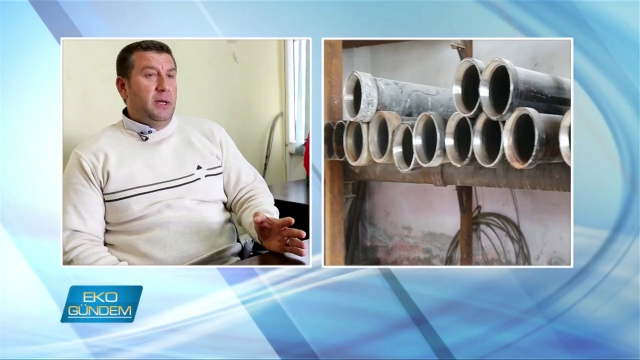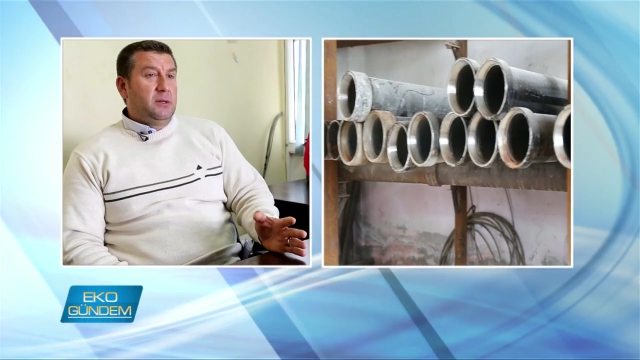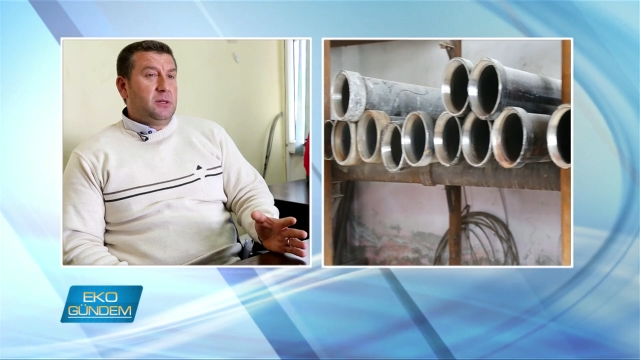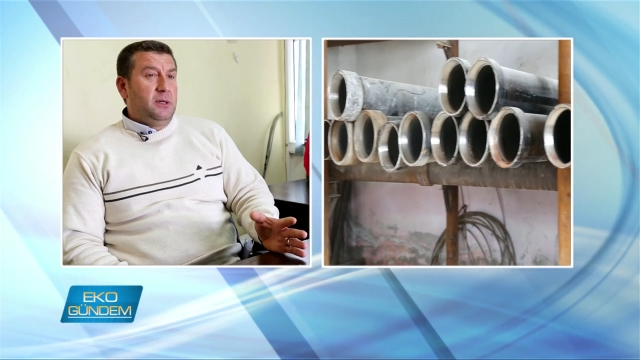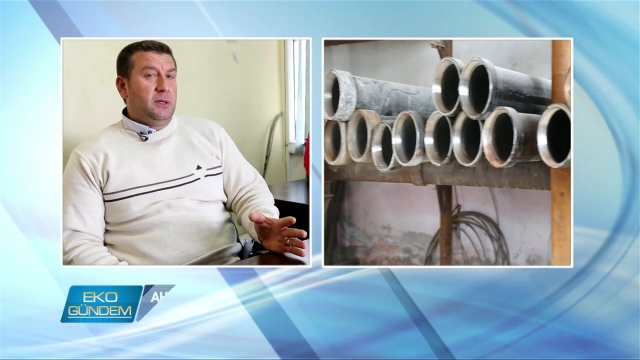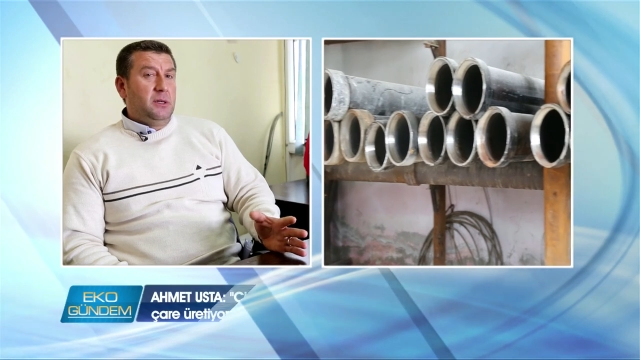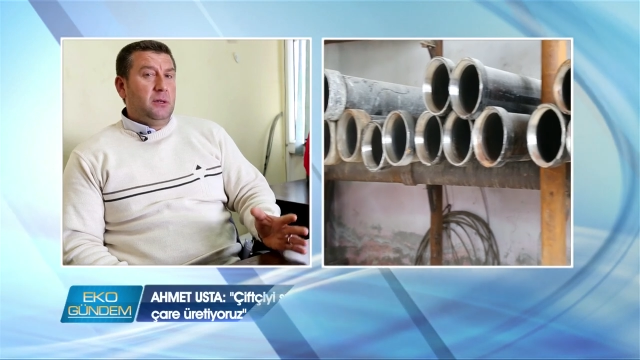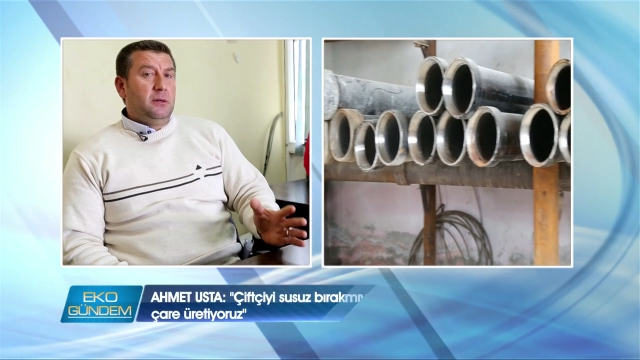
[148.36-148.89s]
yani
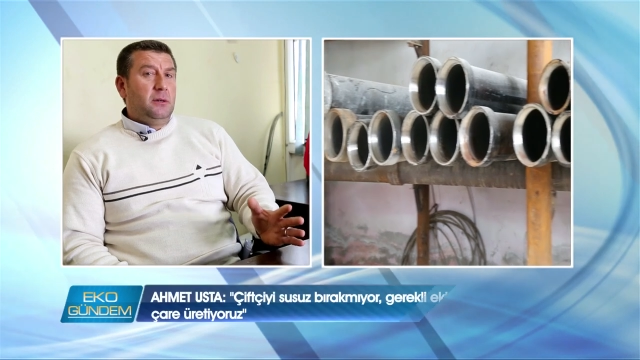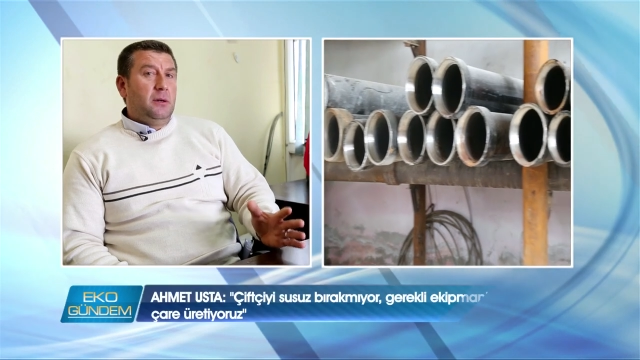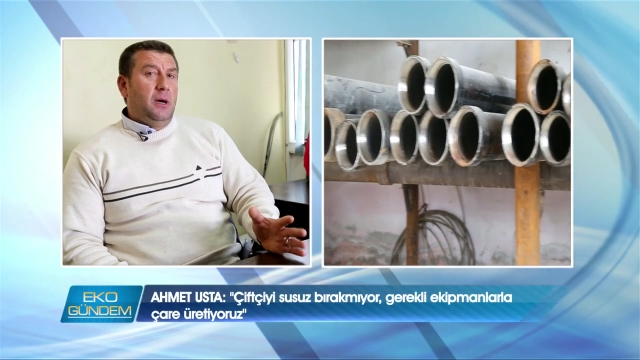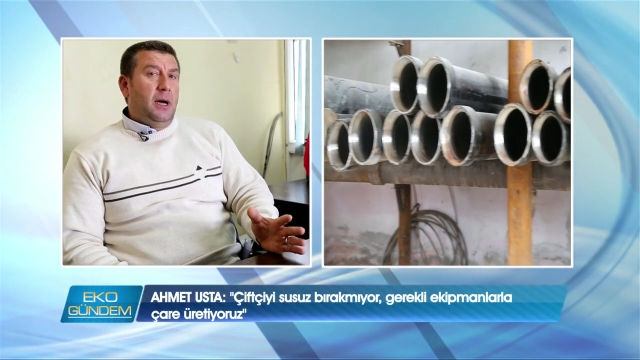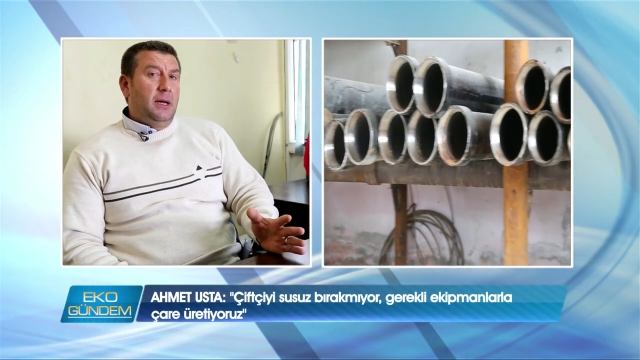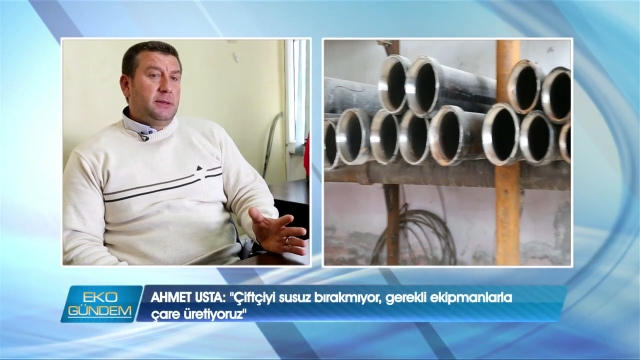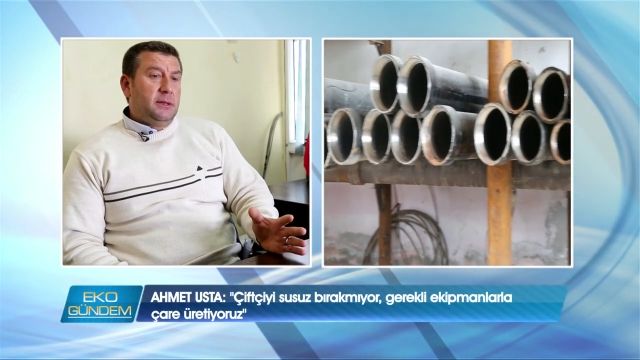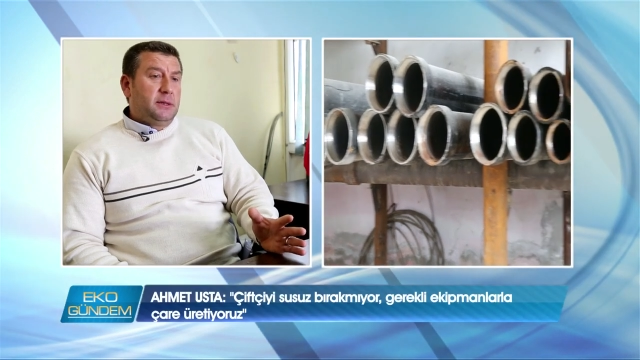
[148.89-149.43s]
şeydir.
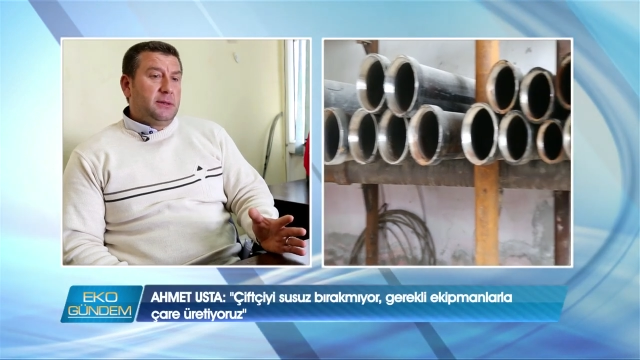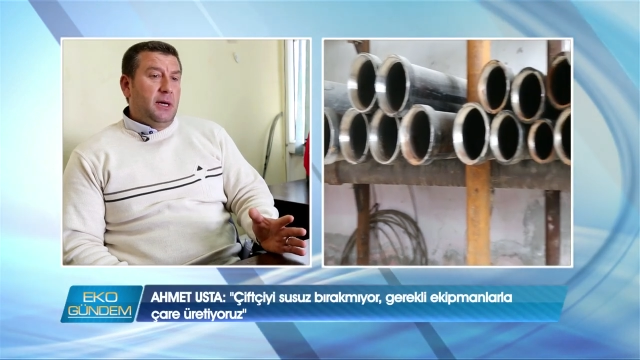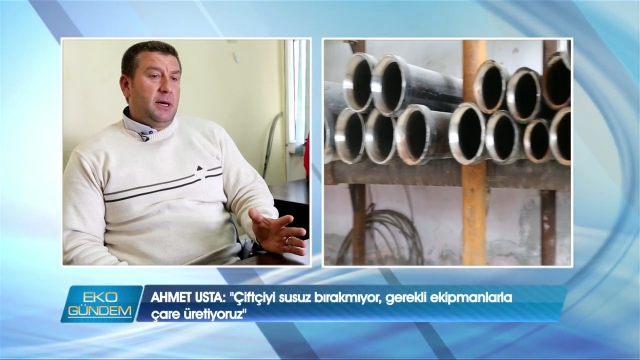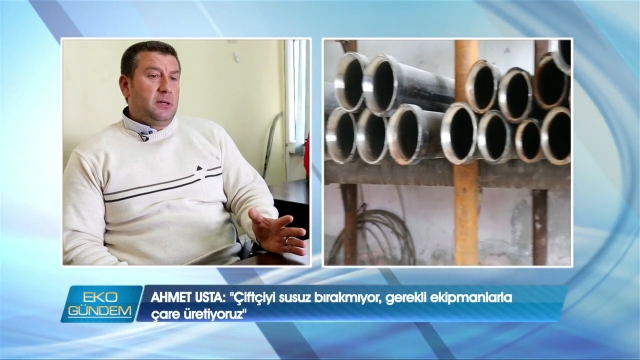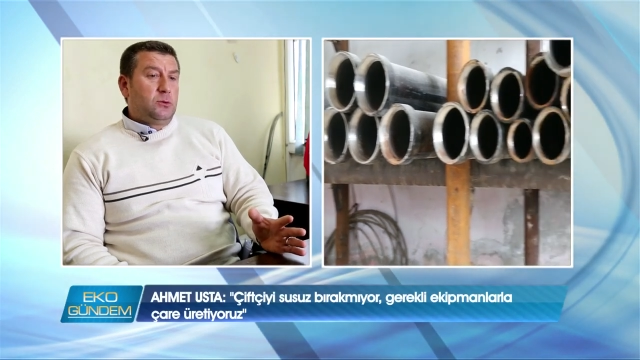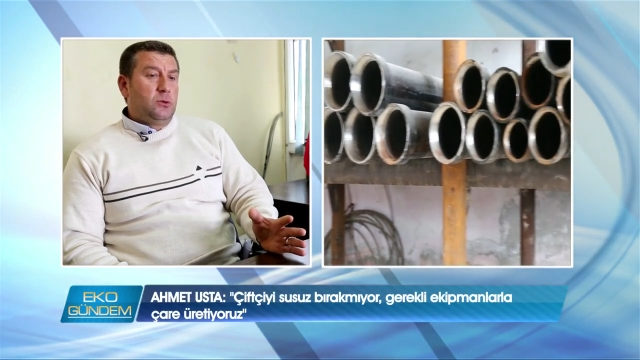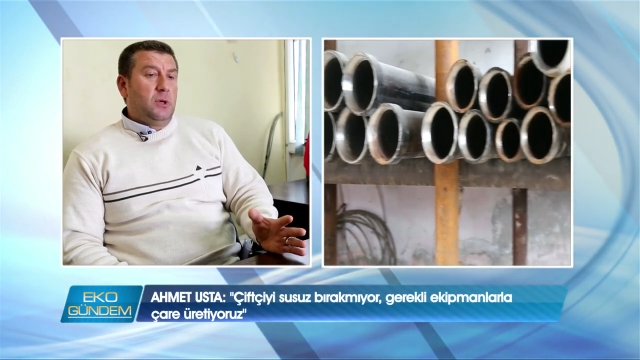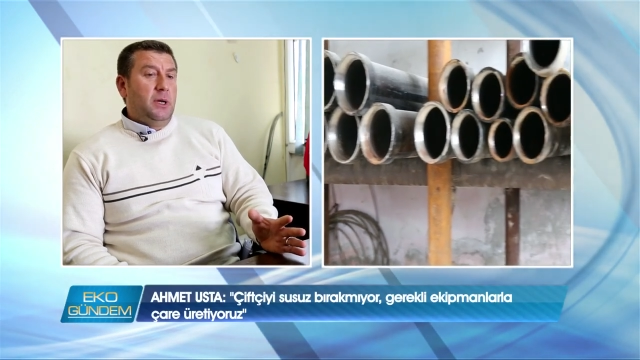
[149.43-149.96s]
Altlık
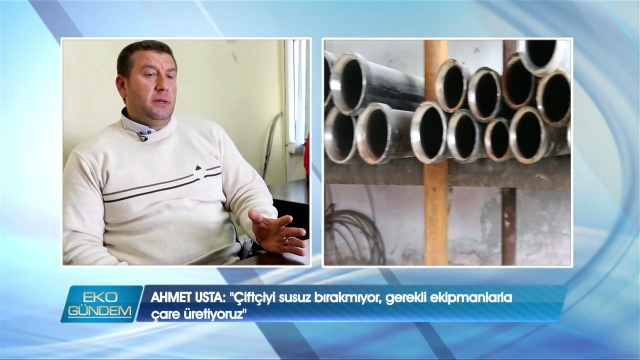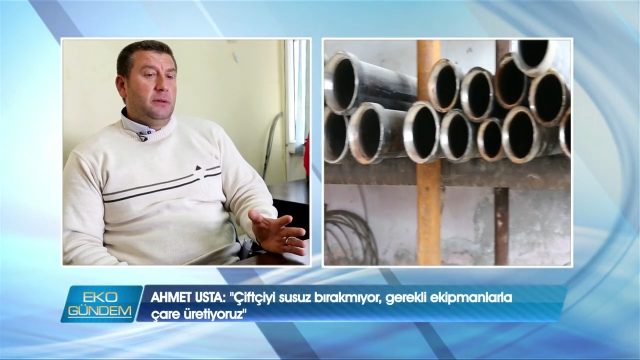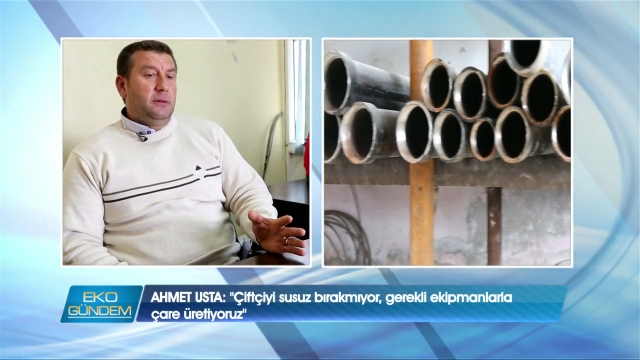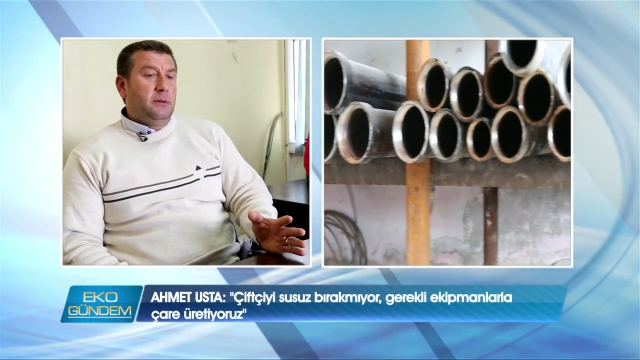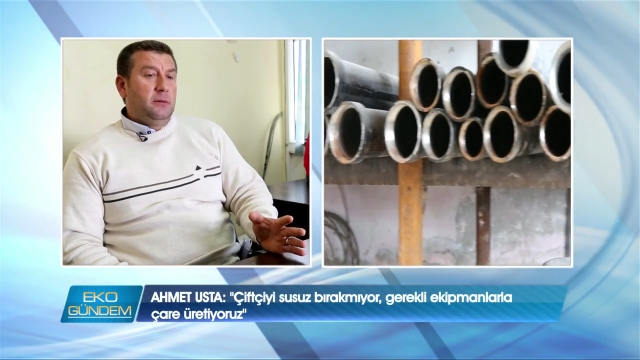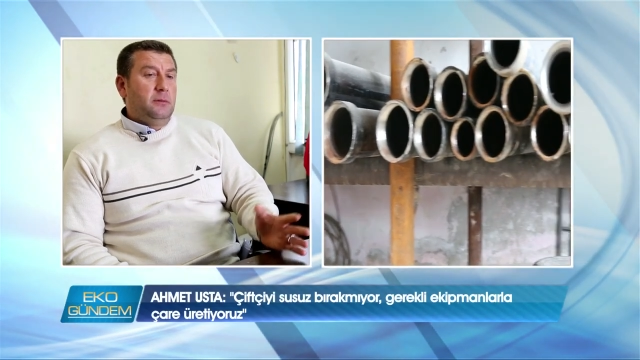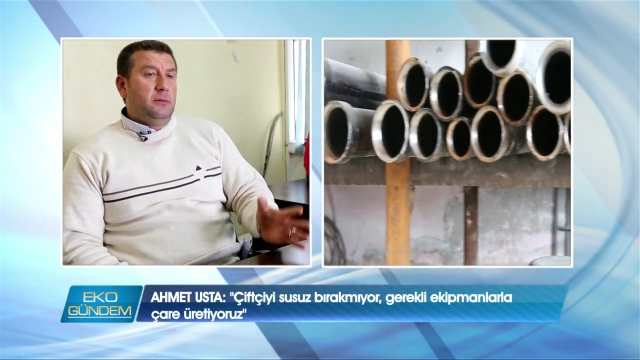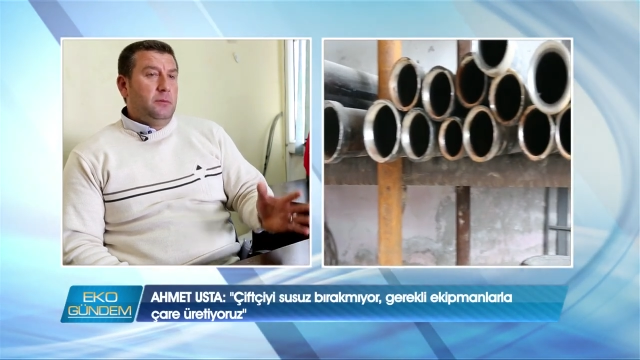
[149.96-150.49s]
dalgıcı olan
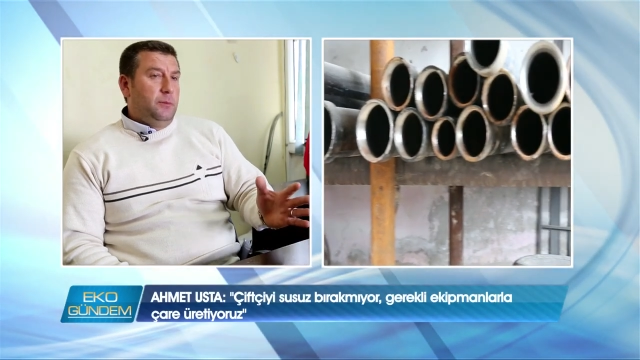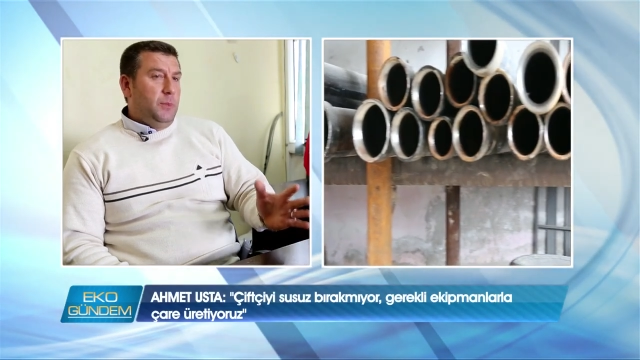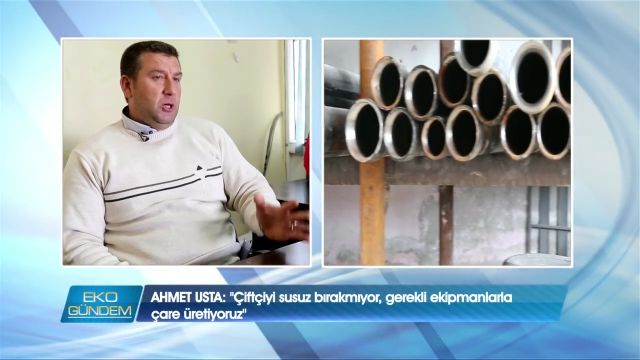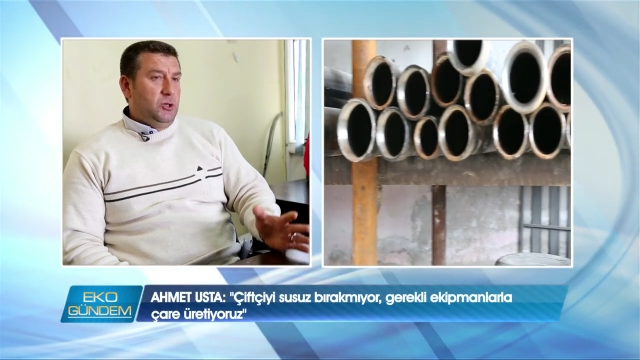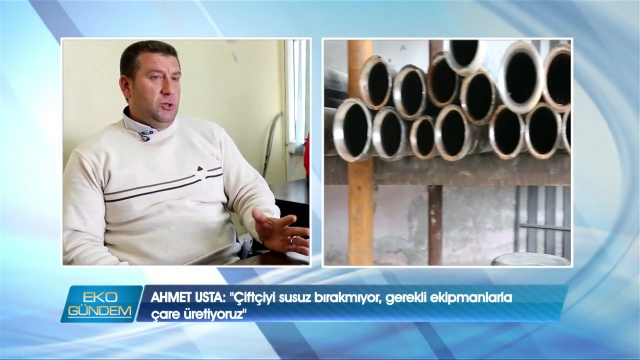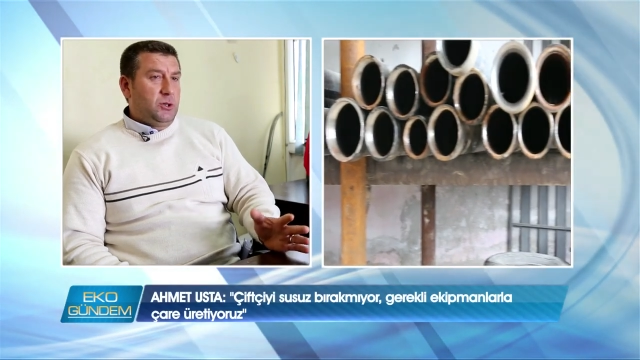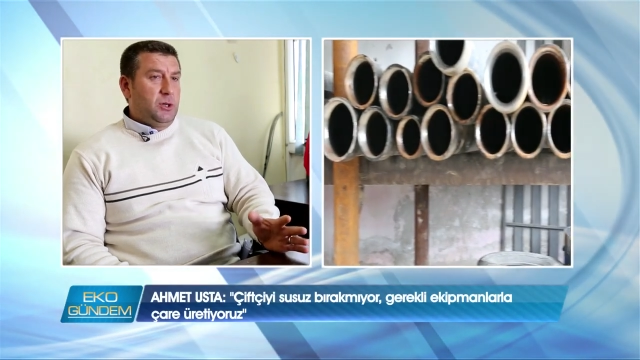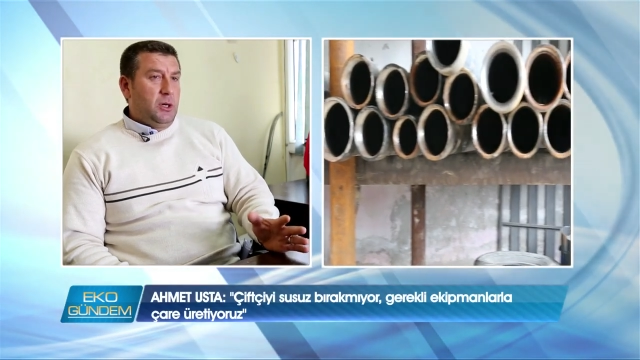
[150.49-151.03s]

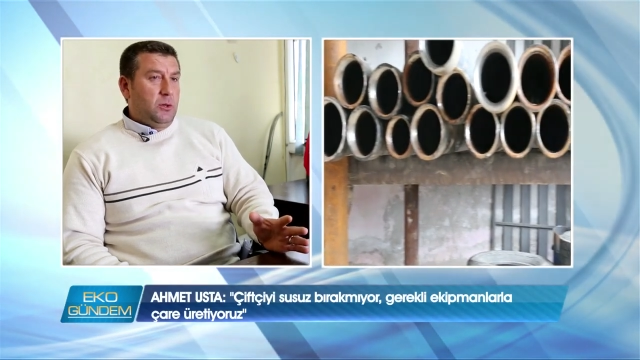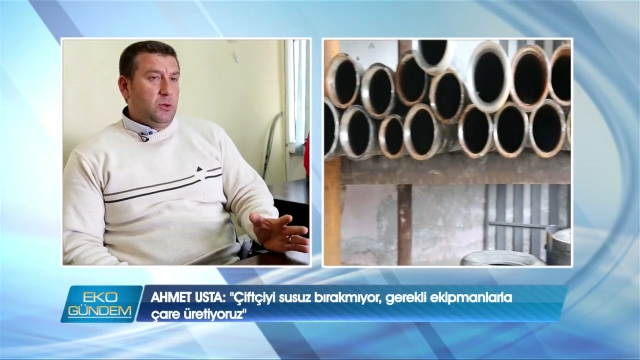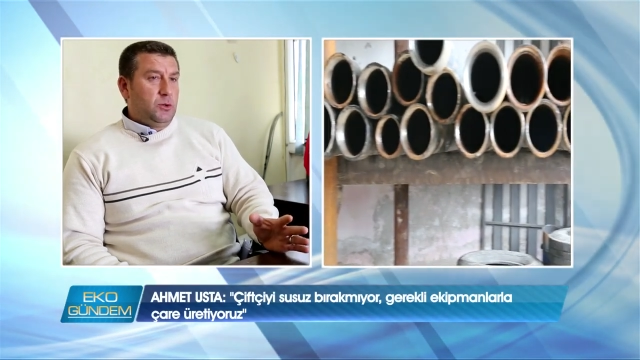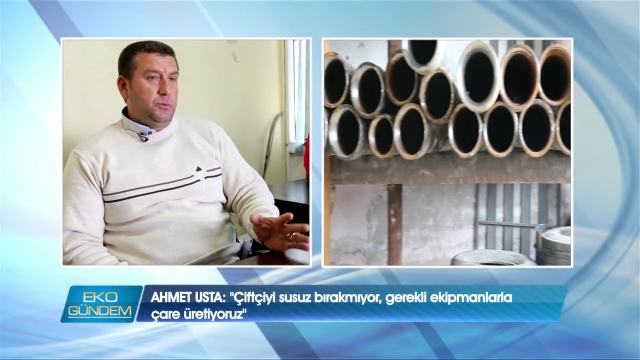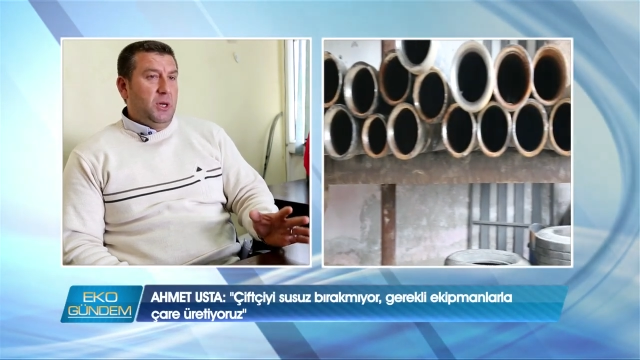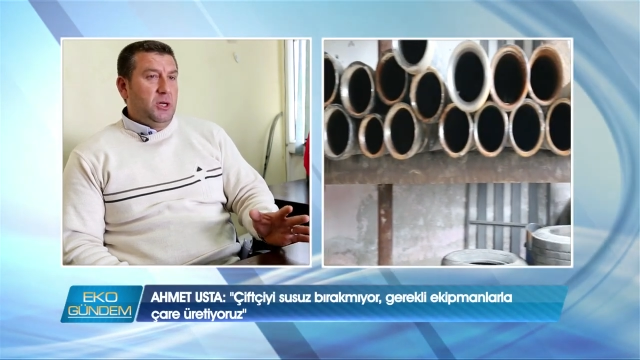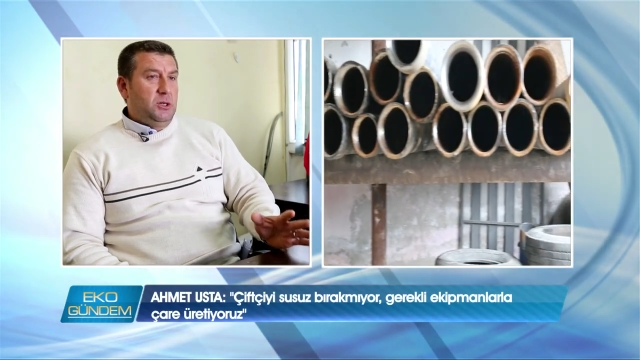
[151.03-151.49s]
beşlik takıyoruz.